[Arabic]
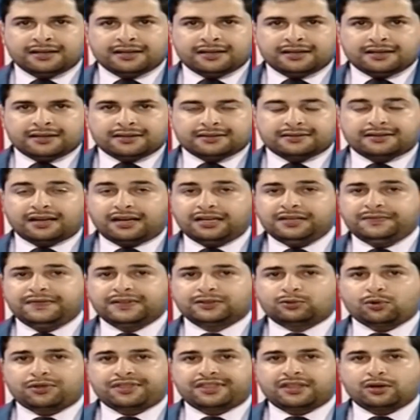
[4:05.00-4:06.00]

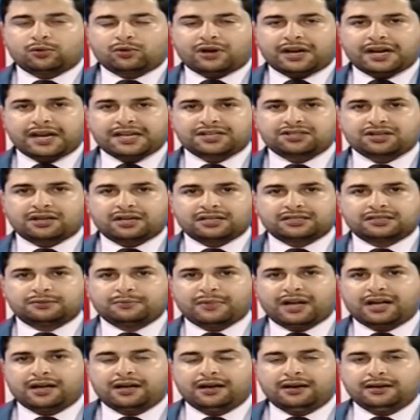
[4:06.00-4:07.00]
صحيفة الثورة نشرت
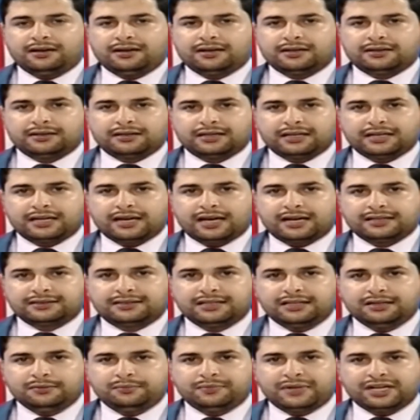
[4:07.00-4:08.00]
مقالا
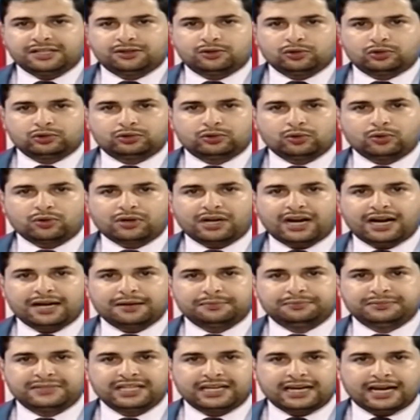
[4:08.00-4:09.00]
للأديب الدكتور
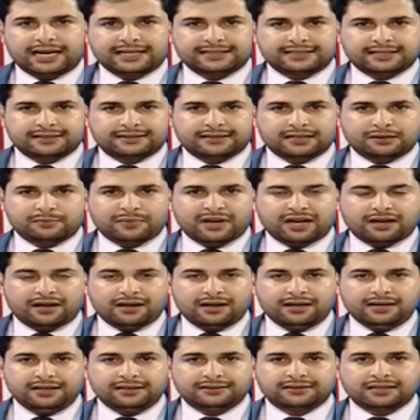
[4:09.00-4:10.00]
عبد العزيز
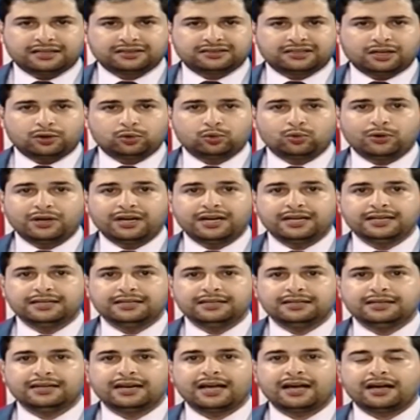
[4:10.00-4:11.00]
المقالح تحت
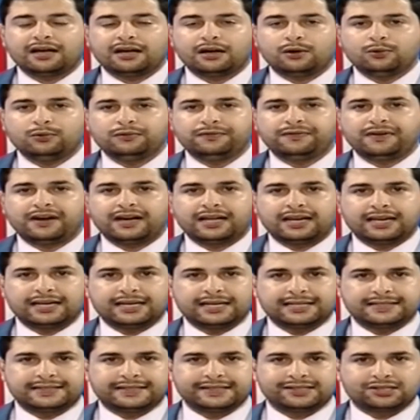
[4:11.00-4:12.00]
عنوان لا خوف على
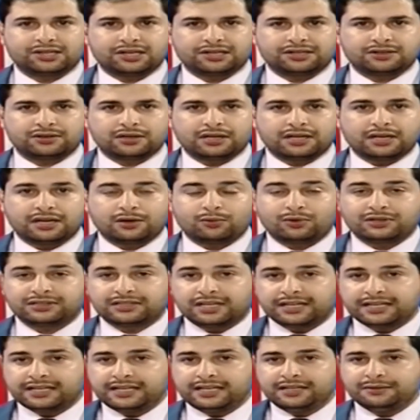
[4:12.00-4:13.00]
النسيج
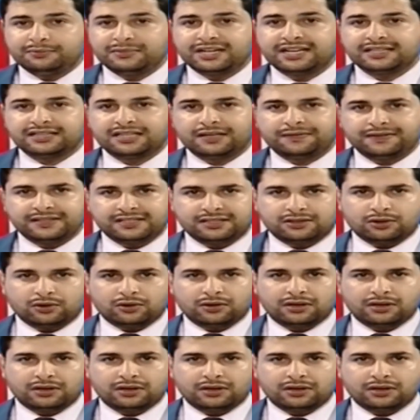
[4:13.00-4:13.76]
الوطني من التفسخ